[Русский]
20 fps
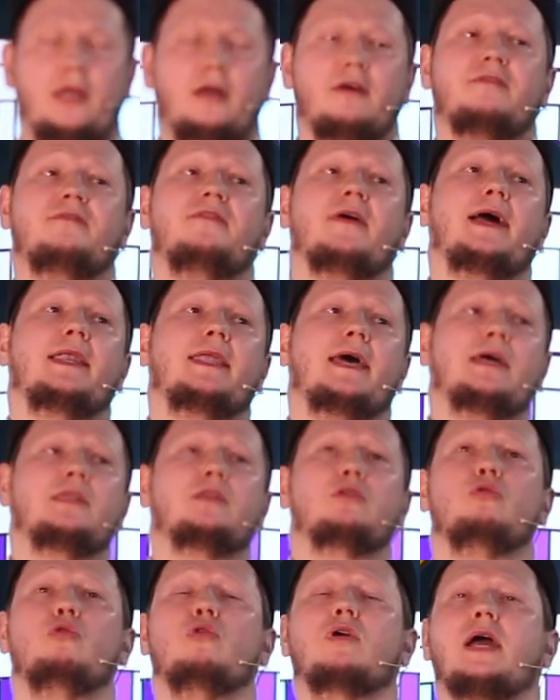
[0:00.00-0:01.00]

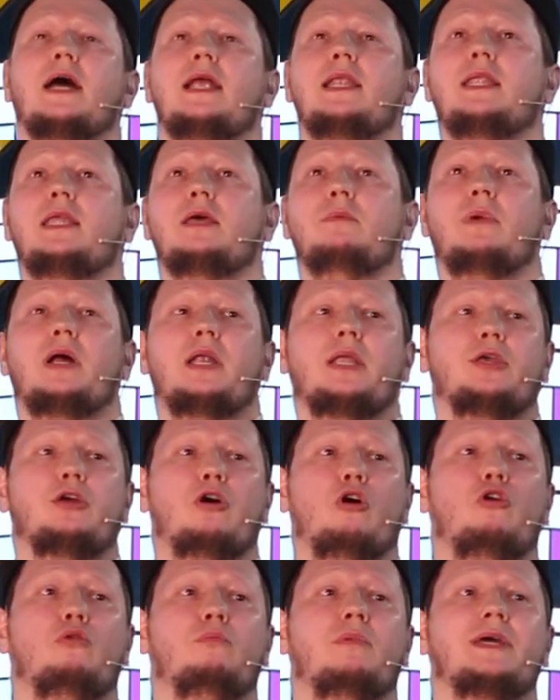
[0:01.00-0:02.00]
«Фалян укаллима
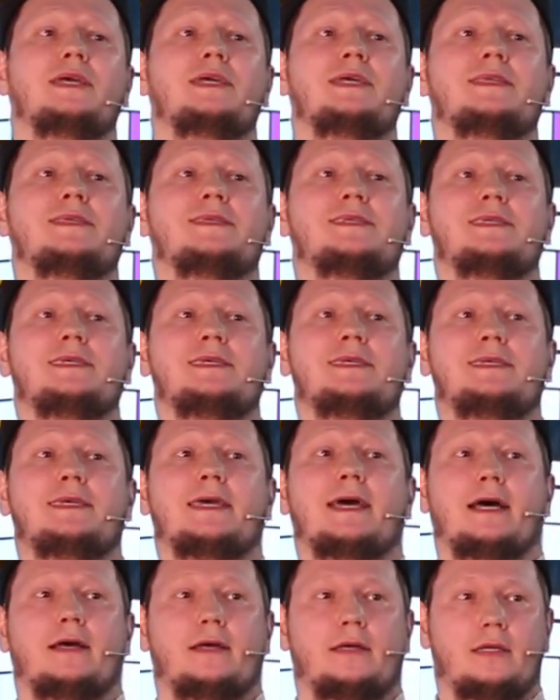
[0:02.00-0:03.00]
льоума
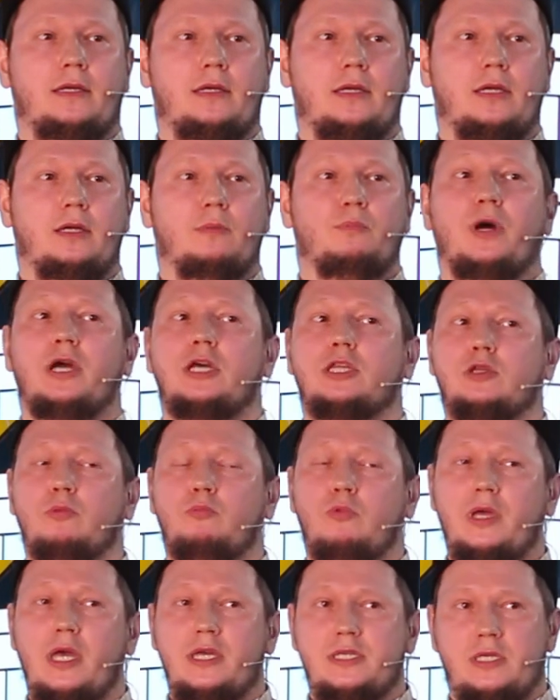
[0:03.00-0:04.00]
инсия».
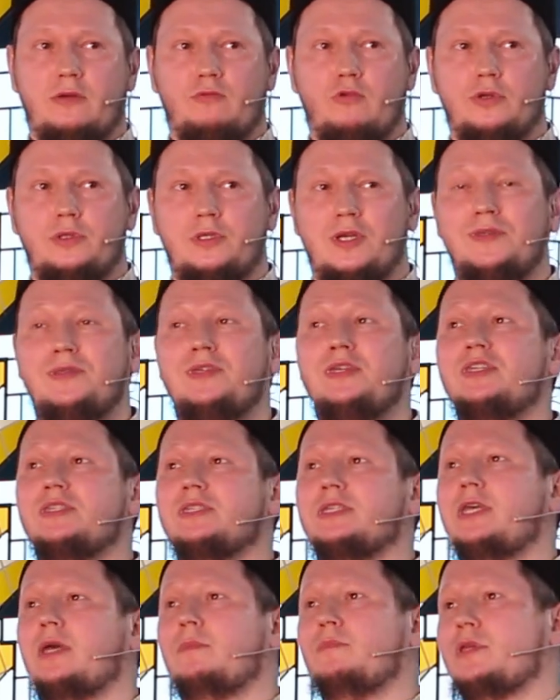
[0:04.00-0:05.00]
Поэтому я сегодня ни
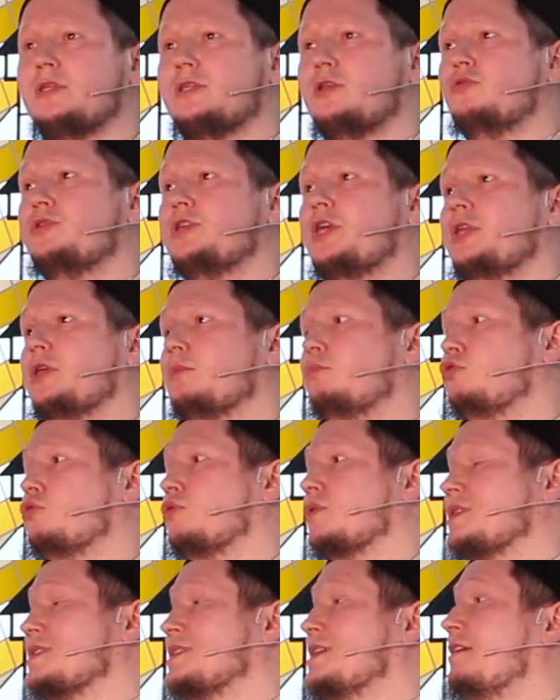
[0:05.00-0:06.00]
с кем из людей не
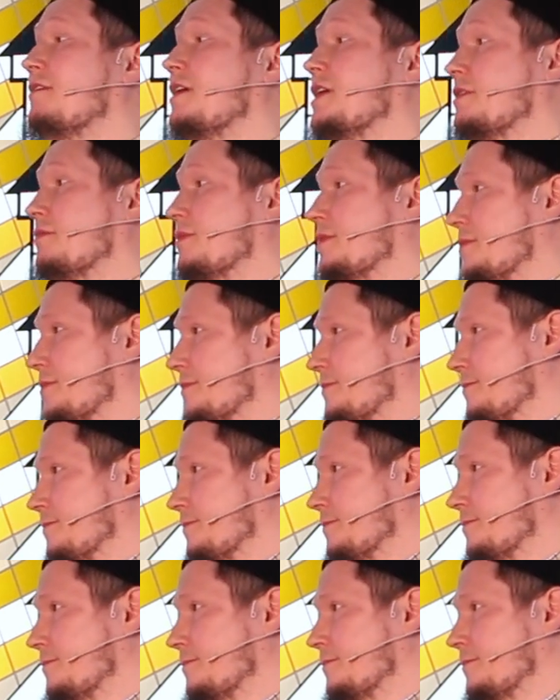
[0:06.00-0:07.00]
буду разговаривать.
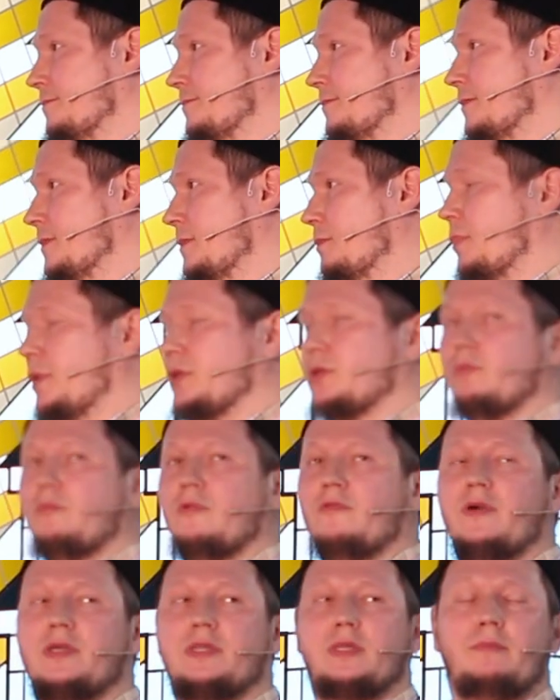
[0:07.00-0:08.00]

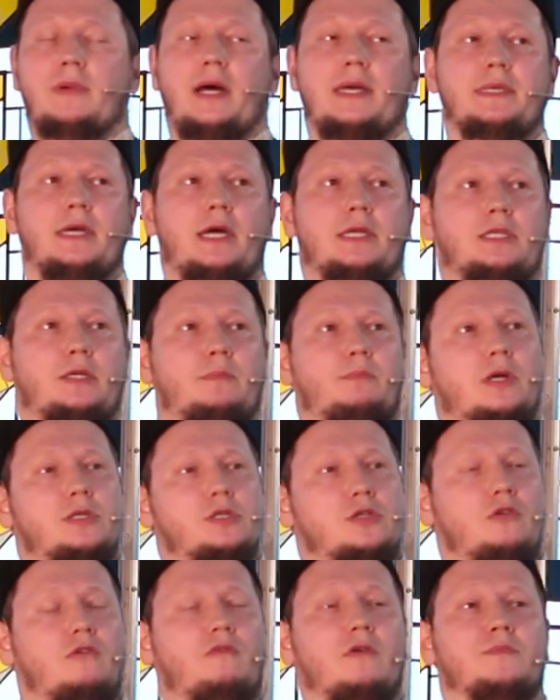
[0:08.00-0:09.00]
Поэтому в этом аяте под
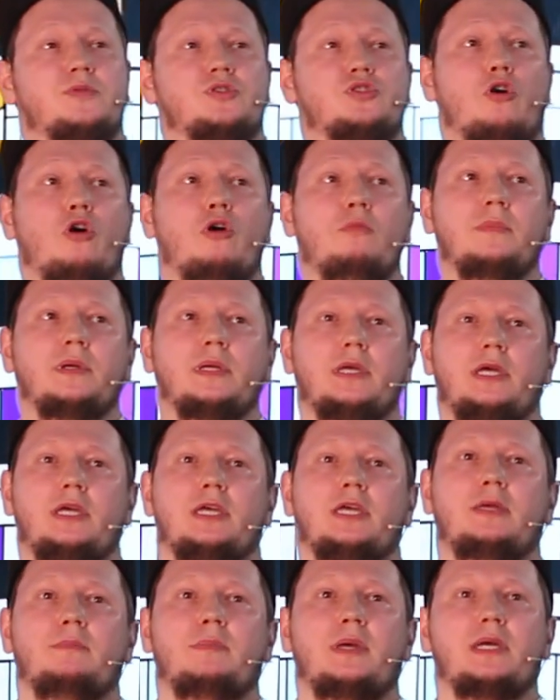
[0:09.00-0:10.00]
словом «сом»
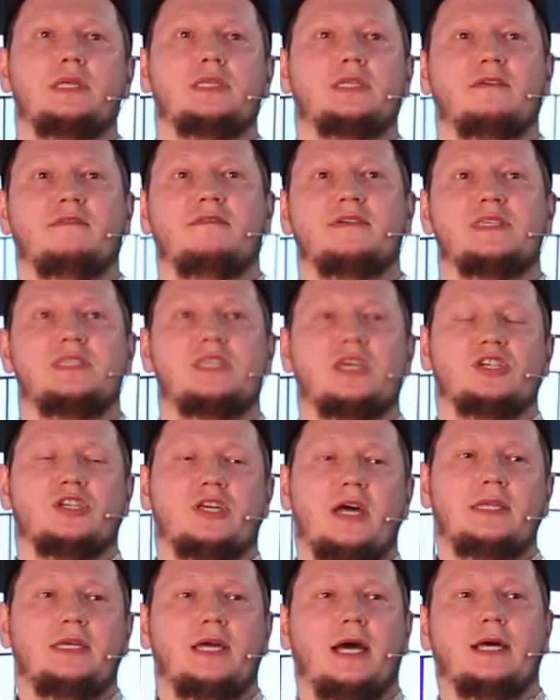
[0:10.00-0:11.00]
имеется
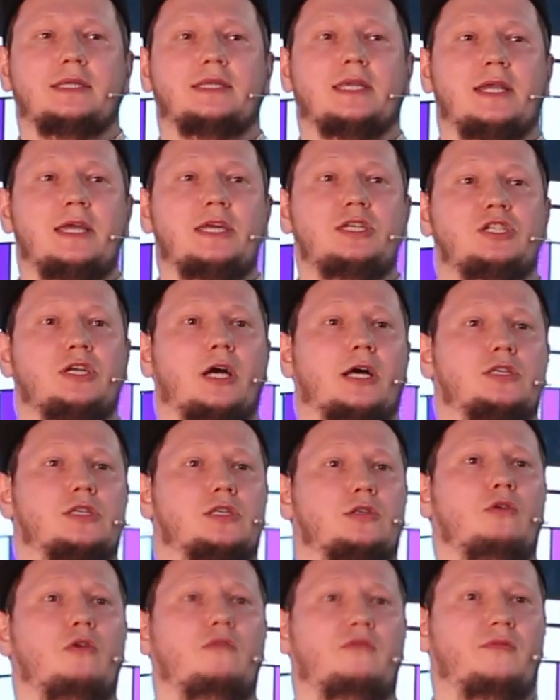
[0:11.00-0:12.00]
воздержание от речи, от
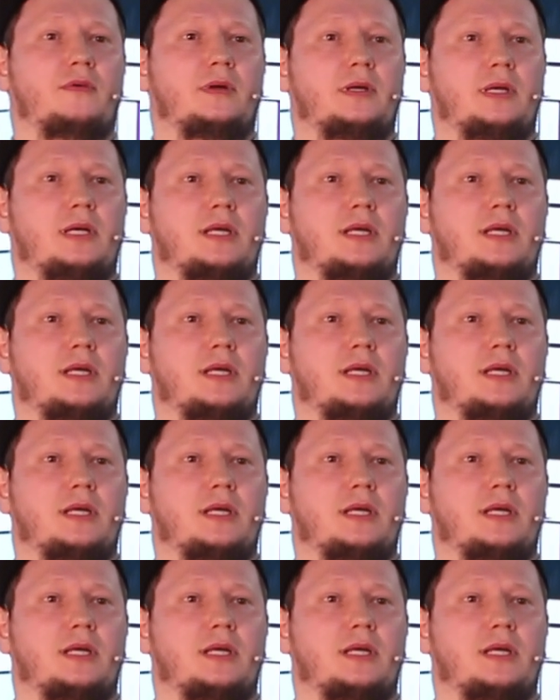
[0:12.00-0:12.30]
слов.